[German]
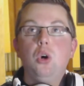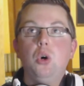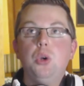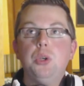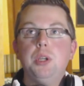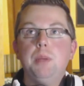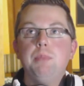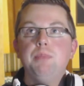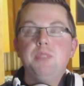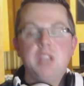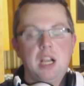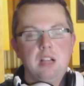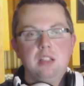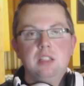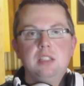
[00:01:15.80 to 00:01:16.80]
Und ähm,
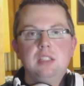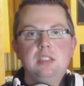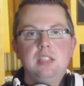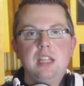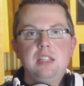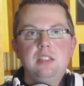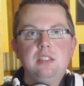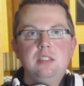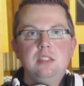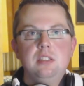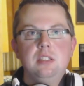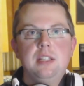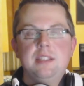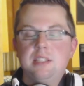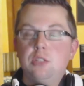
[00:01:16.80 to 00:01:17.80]
ja, dann
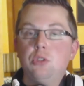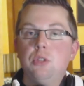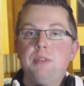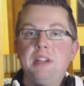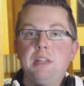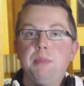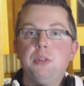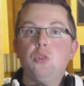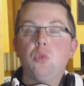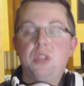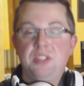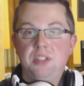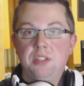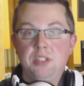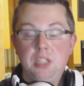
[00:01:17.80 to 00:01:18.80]
äh, geht es natürlich weiter mit
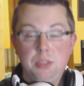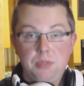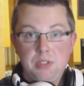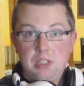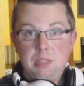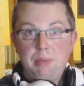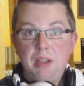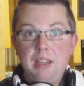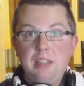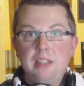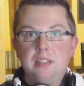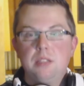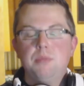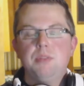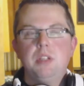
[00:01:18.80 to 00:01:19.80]
Resident Evil 2.
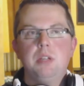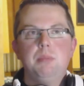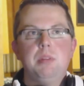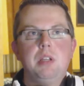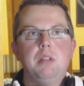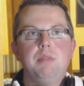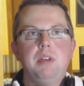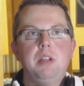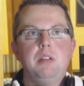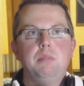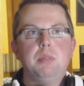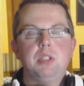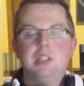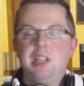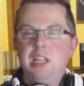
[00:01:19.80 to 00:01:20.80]
Da sind wir
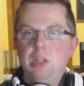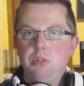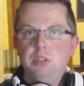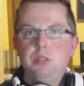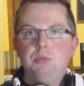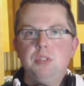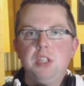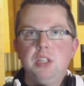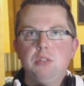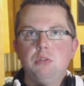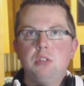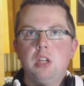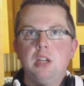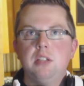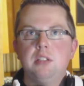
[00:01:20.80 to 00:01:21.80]
mittlerweile mit Claire unterwegs
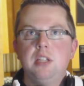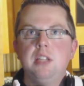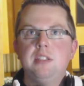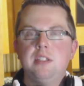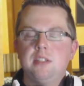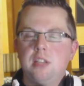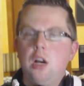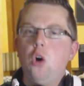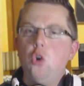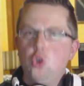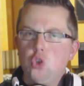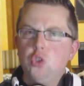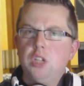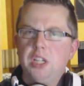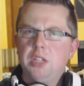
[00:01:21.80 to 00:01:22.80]
und da geht es jetzt
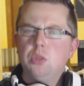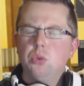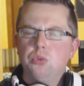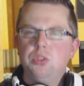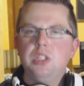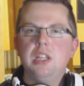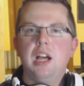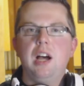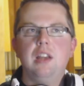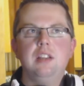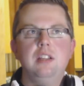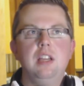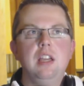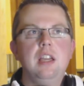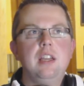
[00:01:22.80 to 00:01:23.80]
auch schon Richtung
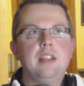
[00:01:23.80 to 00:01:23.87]
Finale.